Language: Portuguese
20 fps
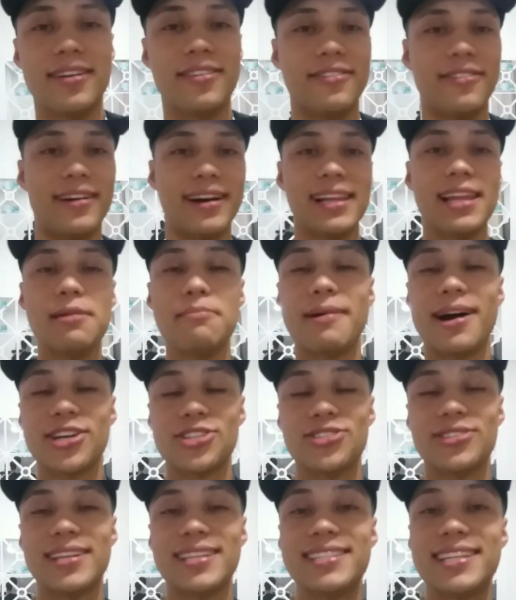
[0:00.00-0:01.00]
Vai lá
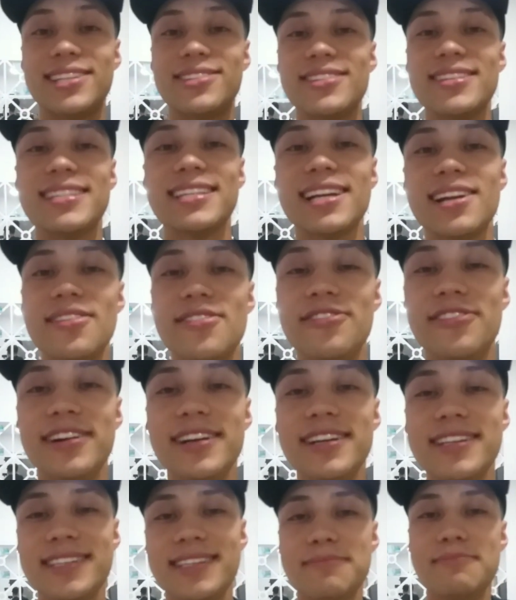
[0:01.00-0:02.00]
embaixo, tá escrito
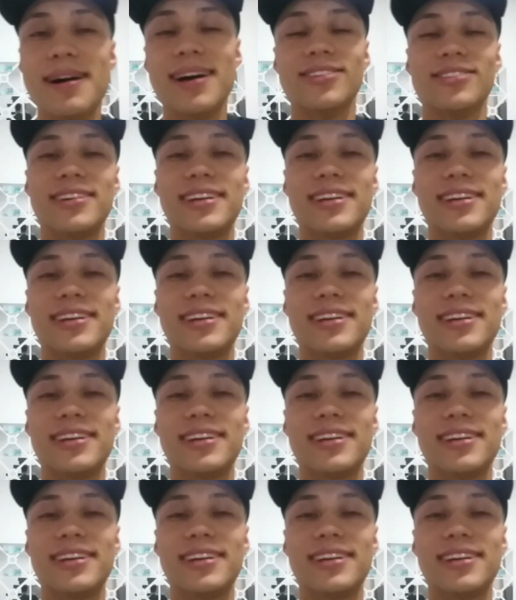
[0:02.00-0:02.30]
inscrever-se, mano.